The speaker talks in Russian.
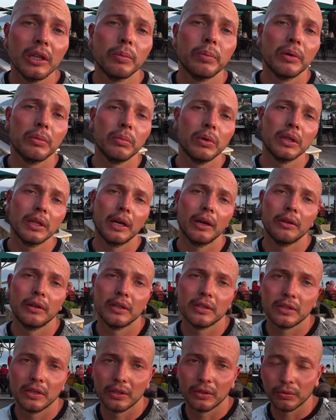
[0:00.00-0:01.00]
Напоминаю
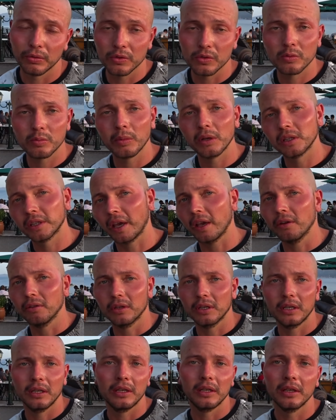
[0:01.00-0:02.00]
для тех, кто не смотрел
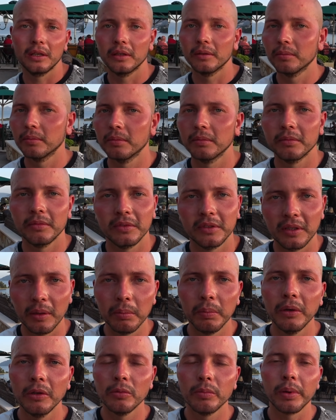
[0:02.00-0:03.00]
или
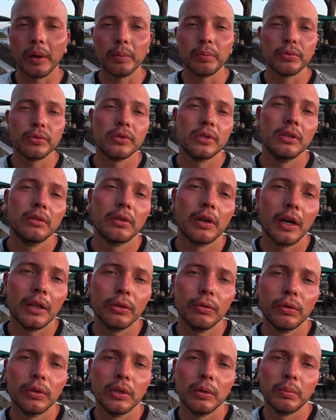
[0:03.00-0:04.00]
забыл, пропустил
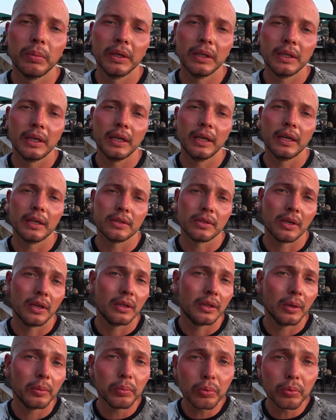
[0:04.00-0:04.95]
Канони по-итальянски, это